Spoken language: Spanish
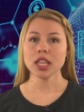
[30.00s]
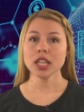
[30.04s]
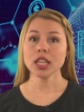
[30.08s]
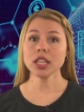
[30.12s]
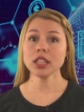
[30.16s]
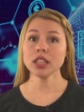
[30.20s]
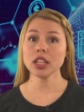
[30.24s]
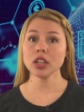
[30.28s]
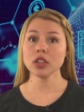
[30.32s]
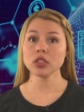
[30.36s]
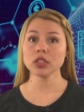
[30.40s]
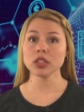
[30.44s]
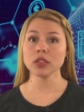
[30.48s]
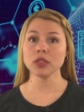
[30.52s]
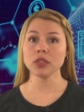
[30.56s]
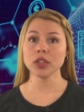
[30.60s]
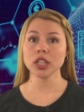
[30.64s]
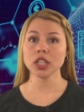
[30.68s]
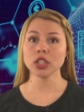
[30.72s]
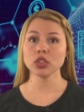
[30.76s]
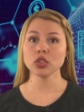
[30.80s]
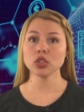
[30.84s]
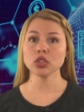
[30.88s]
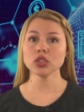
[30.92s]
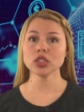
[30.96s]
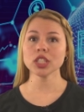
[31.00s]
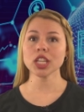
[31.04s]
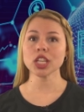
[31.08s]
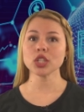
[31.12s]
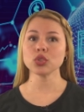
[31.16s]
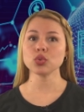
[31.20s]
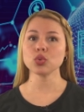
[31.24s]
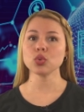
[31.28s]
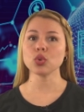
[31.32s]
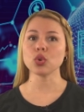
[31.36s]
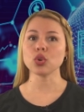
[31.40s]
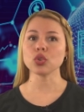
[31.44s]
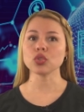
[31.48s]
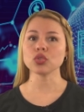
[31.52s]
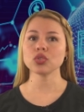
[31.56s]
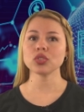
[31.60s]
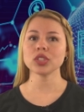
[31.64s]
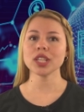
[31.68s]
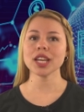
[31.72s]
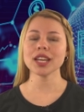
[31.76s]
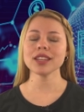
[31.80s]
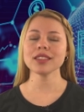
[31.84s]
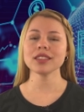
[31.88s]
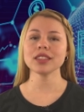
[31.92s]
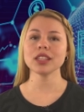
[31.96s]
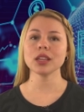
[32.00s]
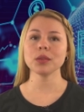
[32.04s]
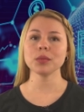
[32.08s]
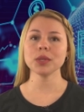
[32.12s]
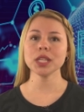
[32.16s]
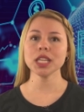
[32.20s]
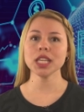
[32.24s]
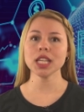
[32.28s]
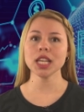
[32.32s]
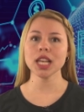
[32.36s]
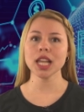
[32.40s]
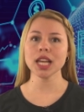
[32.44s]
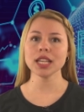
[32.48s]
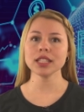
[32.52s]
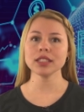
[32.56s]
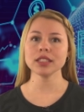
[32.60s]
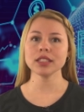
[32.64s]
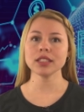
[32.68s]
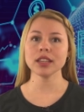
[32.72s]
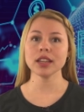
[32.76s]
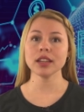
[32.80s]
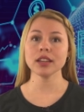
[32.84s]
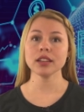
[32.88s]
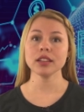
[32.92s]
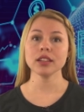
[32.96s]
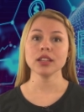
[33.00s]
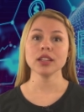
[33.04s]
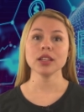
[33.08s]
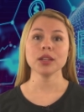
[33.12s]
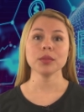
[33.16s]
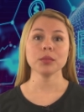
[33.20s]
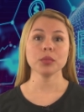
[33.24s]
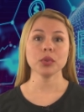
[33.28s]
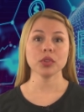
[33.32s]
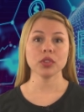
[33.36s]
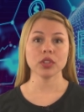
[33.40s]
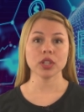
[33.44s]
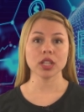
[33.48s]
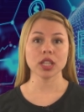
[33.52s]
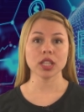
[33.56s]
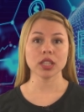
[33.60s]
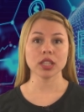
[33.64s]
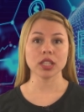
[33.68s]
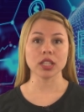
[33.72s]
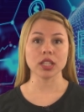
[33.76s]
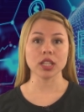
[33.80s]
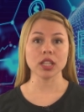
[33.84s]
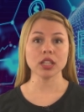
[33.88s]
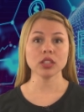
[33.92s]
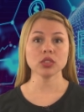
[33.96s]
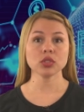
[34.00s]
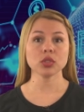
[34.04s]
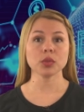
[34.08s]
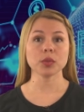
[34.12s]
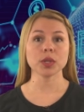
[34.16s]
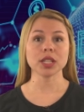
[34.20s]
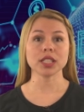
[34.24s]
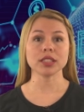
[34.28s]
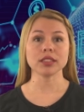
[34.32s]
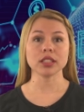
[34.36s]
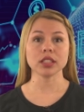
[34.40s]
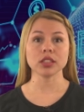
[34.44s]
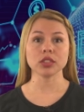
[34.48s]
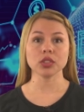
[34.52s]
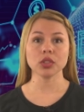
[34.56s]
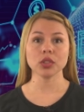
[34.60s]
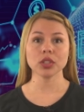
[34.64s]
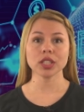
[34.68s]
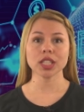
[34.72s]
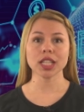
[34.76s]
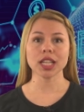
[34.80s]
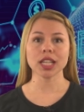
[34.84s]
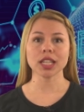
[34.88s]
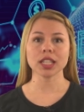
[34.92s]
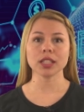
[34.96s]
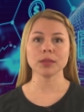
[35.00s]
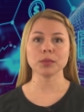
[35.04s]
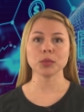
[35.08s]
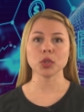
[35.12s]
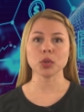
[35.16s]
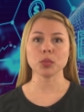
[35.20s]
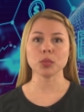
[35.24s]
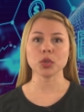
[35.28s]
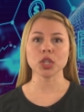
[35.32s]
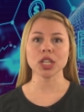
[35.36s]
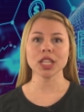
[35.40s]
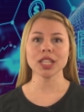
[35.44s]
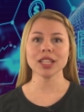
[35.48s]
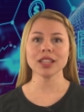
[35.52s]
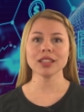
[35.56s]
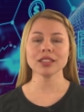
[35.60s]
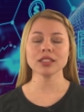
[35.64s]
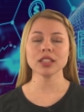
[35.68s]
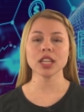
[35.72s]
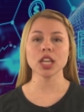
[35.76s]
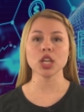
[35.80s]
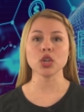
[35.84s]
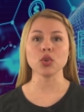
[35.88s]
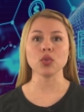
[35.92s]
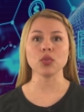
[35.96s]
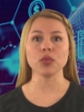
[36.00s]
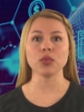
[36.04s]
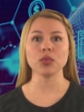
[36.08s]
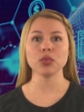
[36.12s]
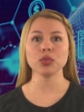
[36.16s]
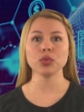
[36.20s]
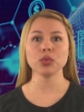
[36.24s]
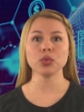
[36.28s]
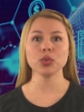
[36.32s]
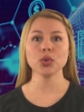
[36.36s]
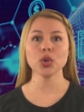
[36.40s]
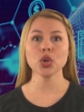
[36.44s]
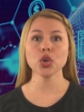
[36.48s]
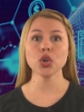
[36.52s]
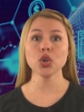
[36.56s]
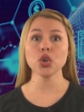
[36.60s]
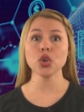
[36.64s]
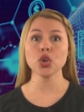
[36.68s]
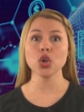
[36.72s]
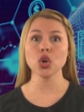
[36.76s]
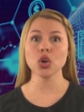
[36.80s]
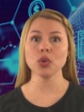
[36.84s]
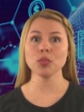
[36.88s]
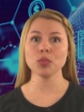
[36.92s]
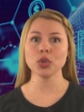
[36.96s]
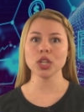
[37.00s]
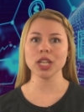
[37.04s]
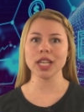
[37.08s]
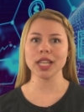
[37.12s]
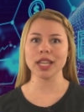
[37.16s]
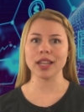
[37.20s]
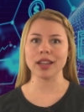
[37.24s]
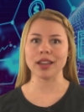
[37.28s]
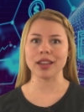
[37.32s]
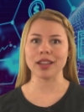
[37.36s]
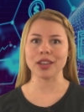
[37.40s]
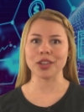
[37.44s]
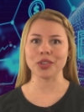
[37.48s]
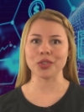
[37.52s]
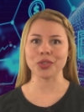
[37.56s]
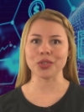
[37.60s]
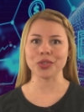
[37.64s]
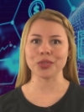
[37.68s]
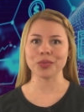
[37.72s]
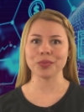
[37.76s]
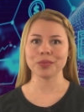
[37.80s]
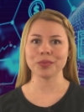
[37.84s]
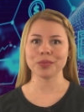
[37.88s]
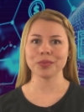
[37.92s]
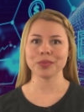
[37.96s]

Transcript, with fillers: y de los efectos que su constante vigilancia podría tener sobre el sector de las criptomonedas en un futuro no muy lejano.